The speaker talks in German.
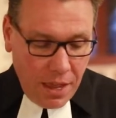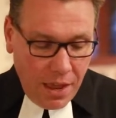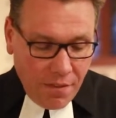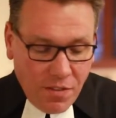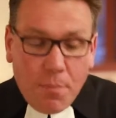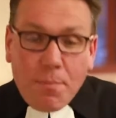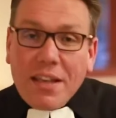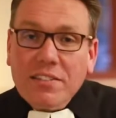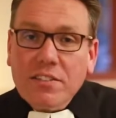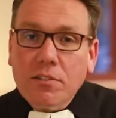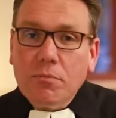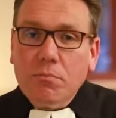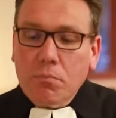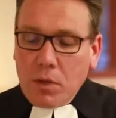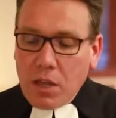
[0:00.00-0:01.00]
Wir
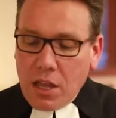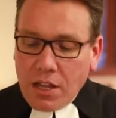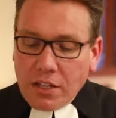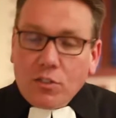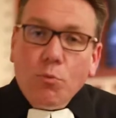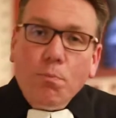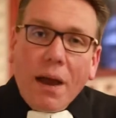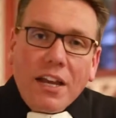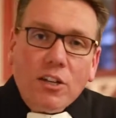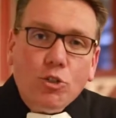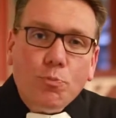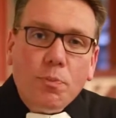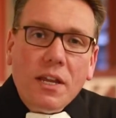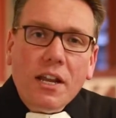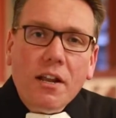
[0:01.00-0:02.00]
messen, zum
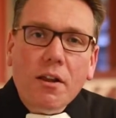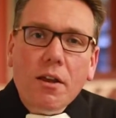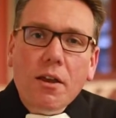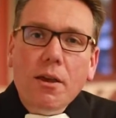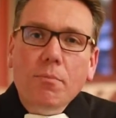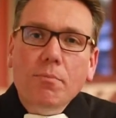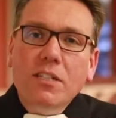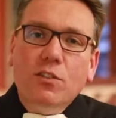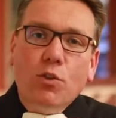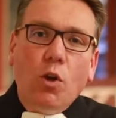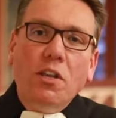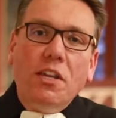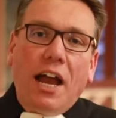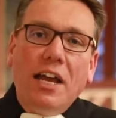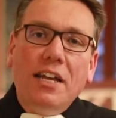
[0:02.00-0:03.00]
Beispiel mit
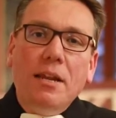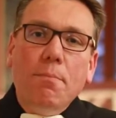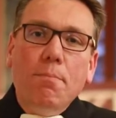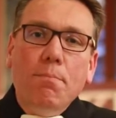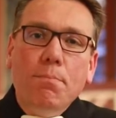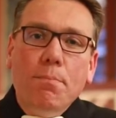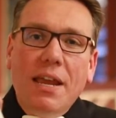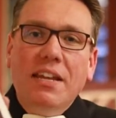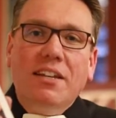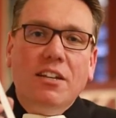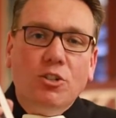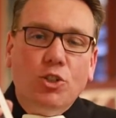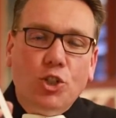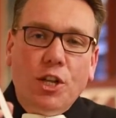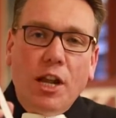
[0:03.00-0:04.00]
solch einem
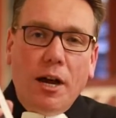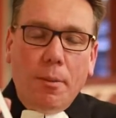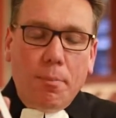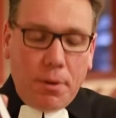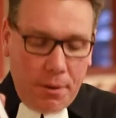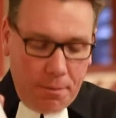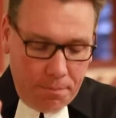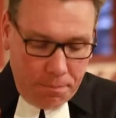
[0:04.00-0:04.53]
Meterstab.